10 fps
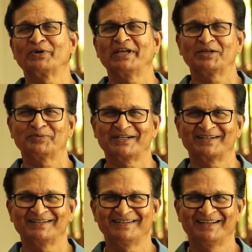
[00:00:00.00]
ఉన్నాయన్నమాట
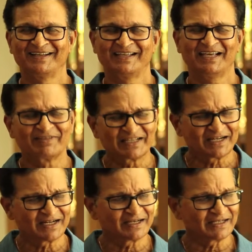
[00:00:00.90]
ఏ
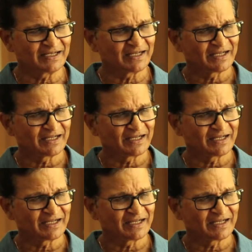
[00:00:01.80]
విధంగా అంటే